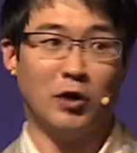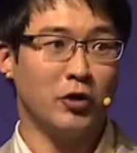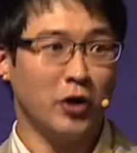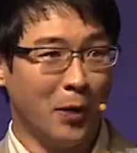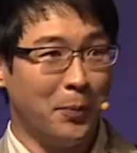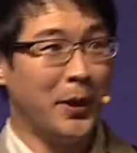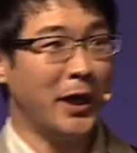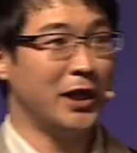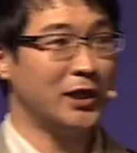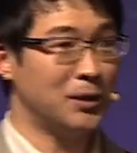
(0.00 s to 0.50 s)
우리
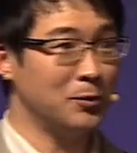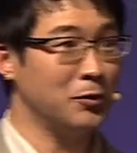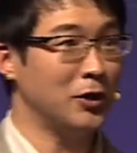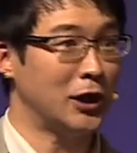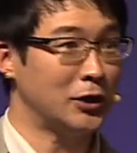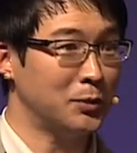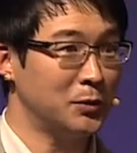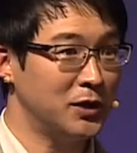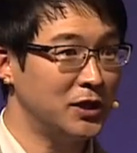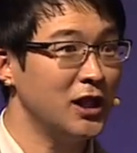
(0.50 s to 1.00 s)
옆에 계신
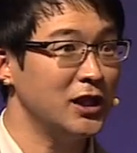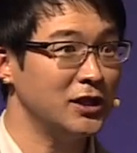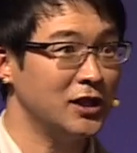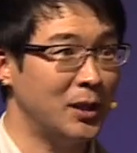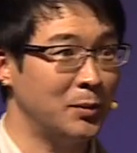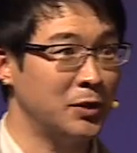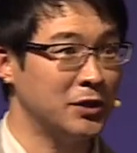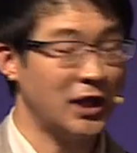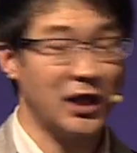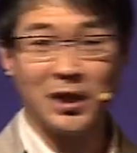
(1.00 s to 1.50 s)
분과 좀
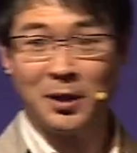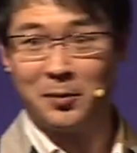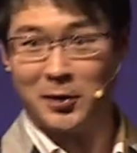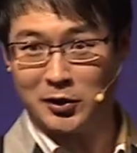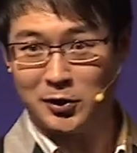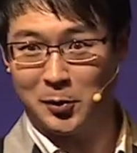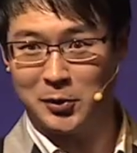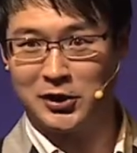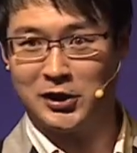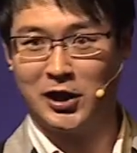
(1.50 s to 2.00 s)
친해진다면서 생일 한번
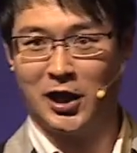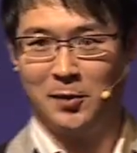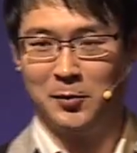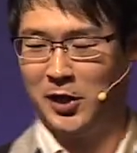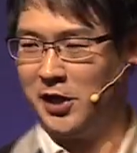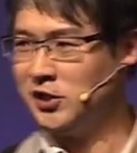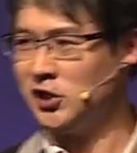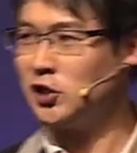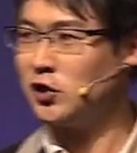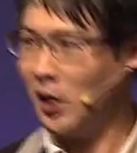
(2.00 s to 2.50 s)
맞춰보실까요?
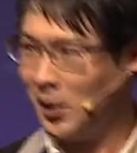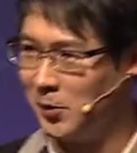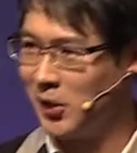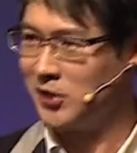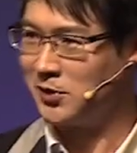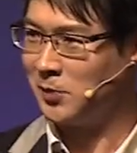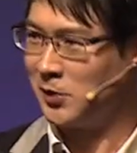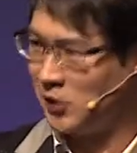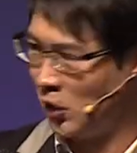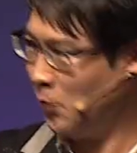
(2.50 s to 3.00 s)
한번 직접
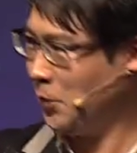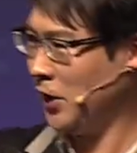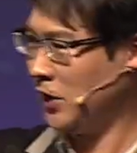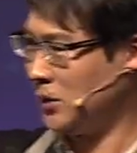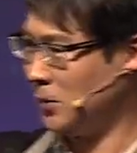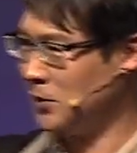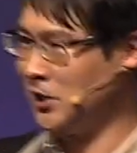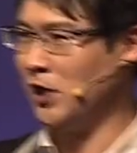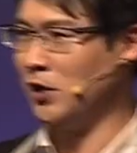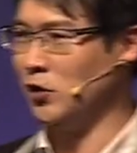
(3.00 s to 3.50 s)
해보겠습니다. 자, 옆에
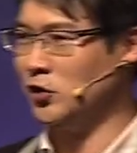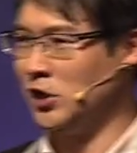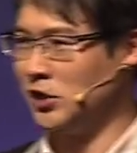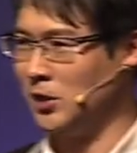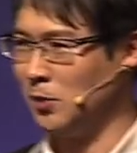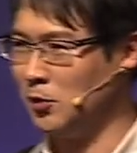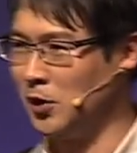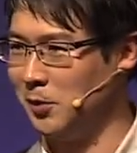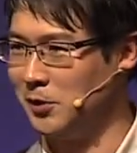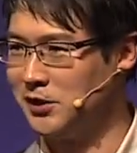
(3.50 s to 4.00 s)
계신 분 생일
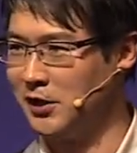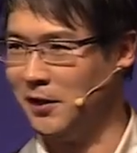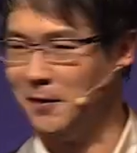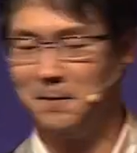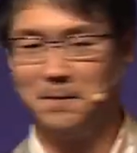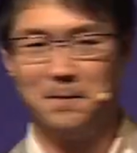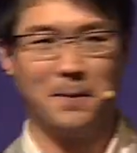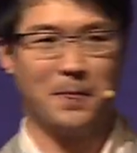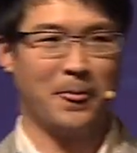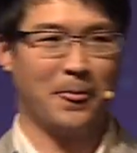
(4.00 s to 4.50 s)
언제세요? 물어보세요.
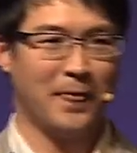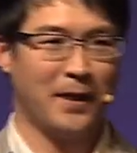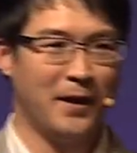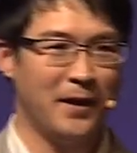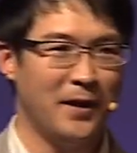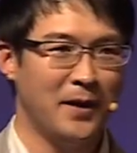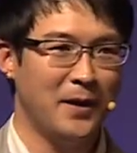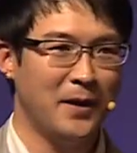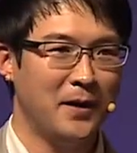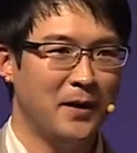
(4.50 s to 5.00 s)

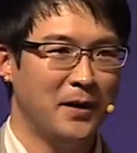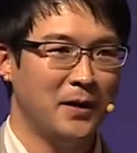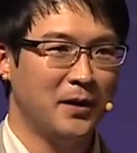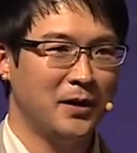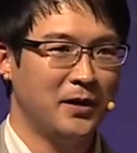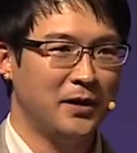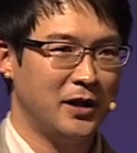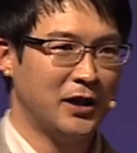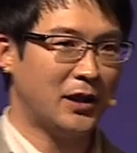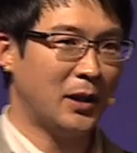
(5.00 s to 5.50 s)

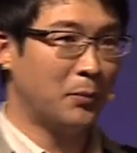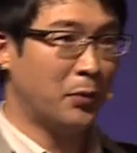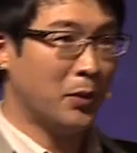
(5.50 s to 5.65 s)
일단